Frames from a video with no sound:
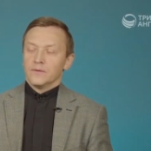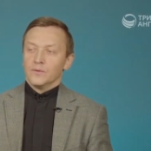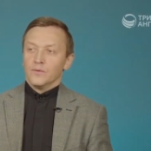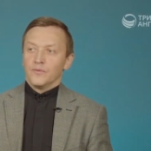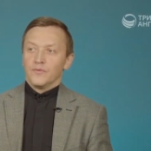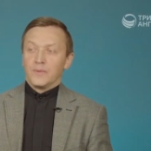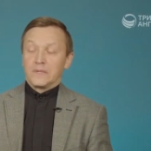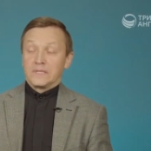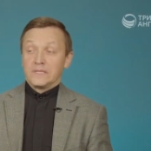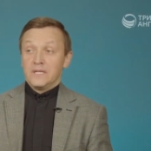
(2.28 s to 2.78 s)

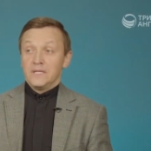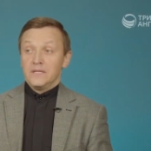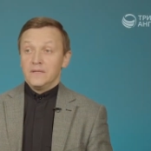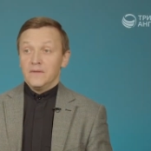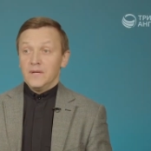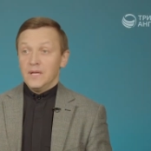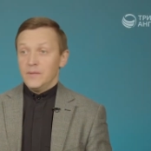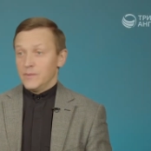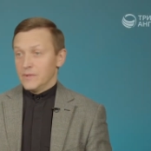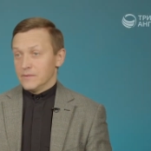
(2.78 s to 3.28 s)
Но в
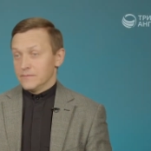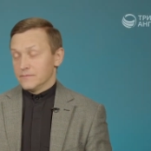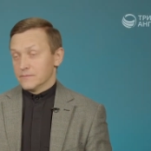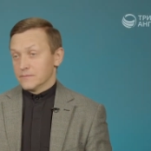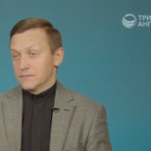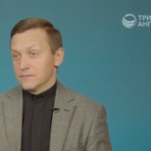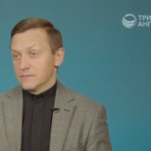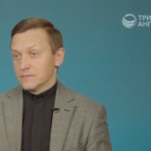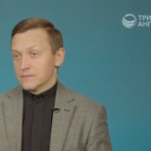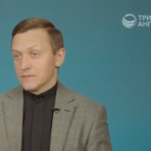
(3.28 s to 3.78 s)
последнее время
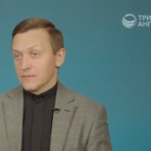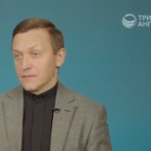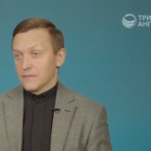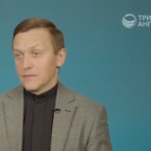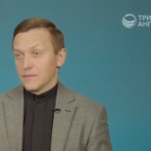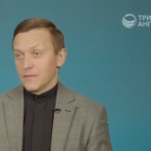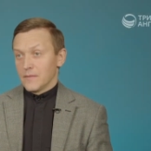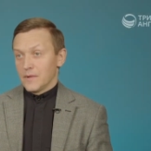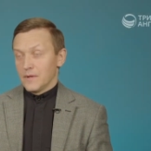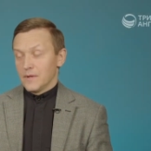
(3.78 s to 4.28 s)

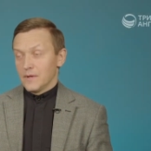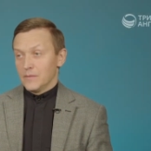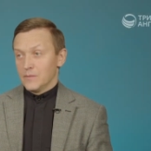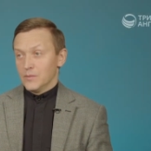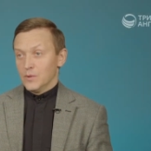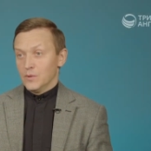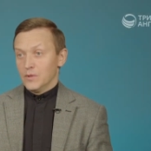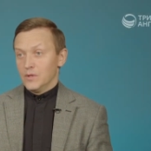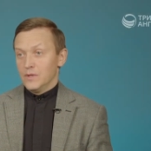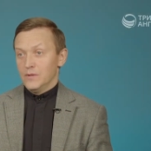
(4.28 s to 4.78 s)
а,
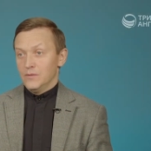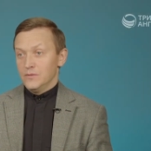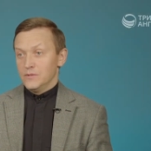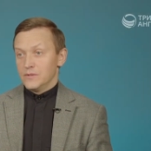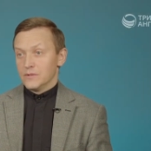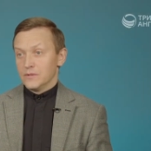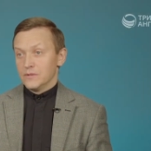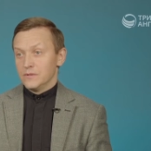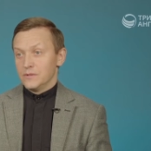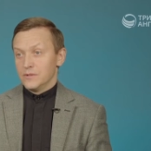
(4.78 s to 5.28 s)
многие
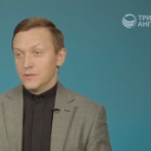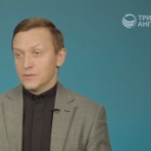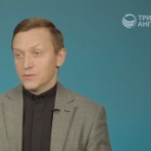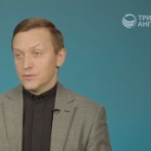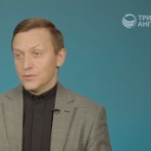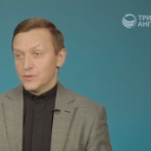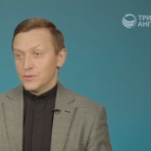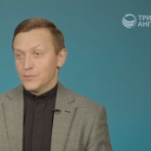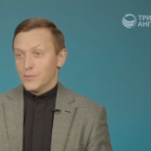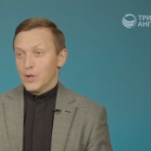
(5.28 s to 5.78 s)
люди
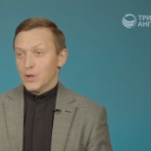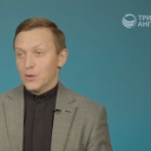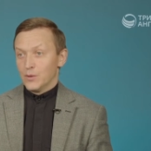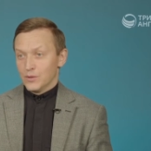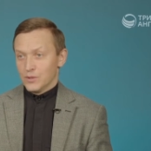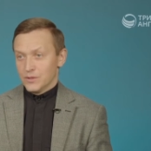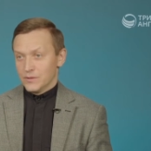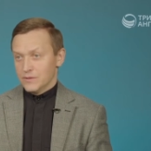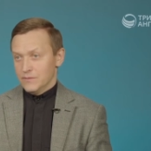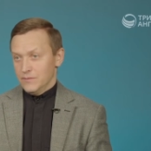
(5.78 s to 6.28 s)
интересуются
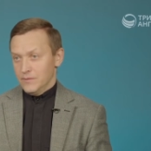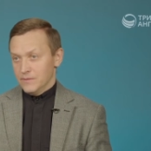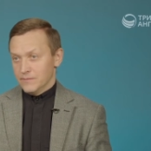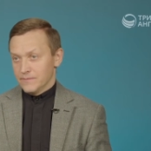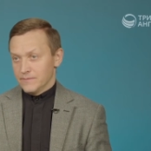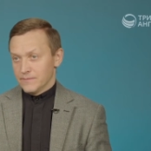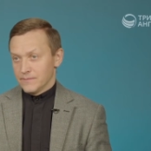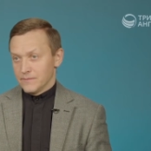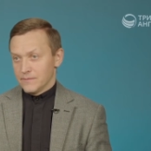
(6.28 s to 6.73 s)
пророчествами.